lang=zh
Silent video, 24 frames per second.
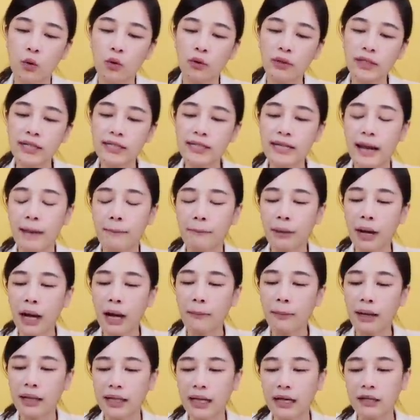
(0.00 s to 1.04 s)
国内两
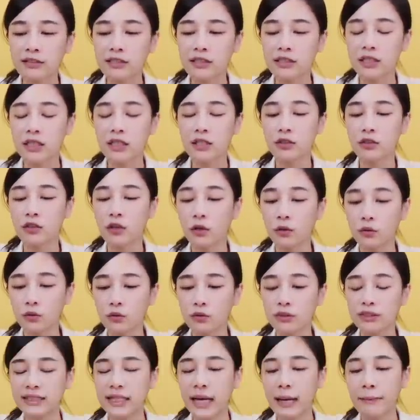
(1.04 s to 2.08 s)
趴嘛，然后指定通
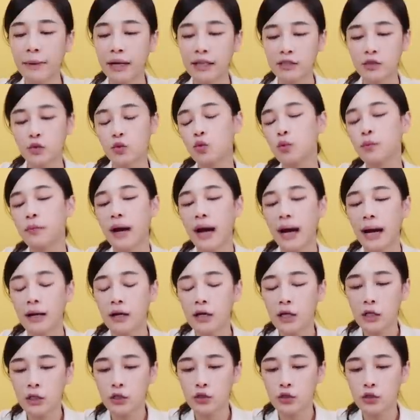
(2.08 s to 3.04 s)
路加码是五趴，